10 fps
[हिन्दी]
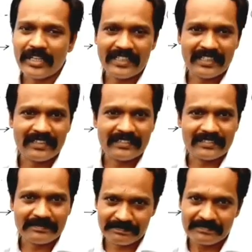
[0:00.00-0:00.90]
लाइन
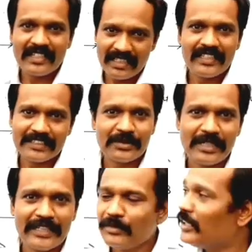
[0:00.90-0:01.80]
निकालते इसको
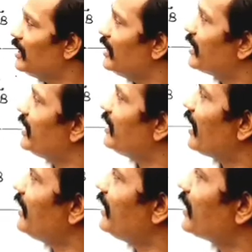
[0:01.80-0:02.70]
लाइन बोलते लेकिन
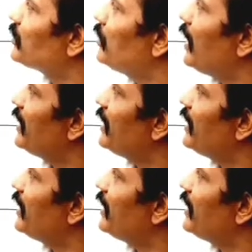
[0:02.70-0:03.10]
लाइन एक्चुअल